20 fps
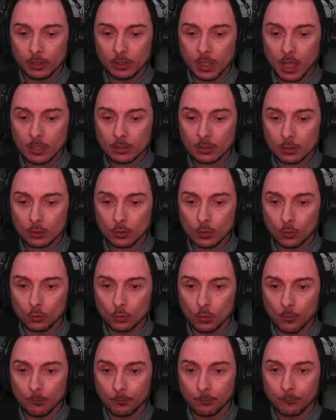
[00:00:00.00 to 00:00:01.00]
test
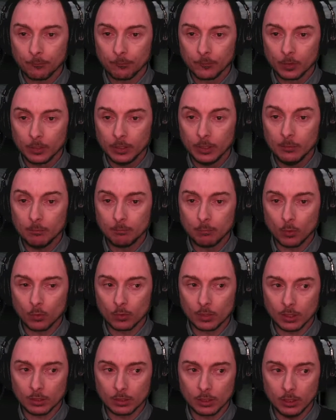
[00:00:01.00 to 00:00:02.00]
sono
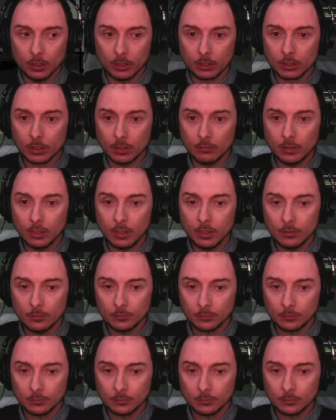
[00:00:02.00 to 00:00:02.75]
importantissimi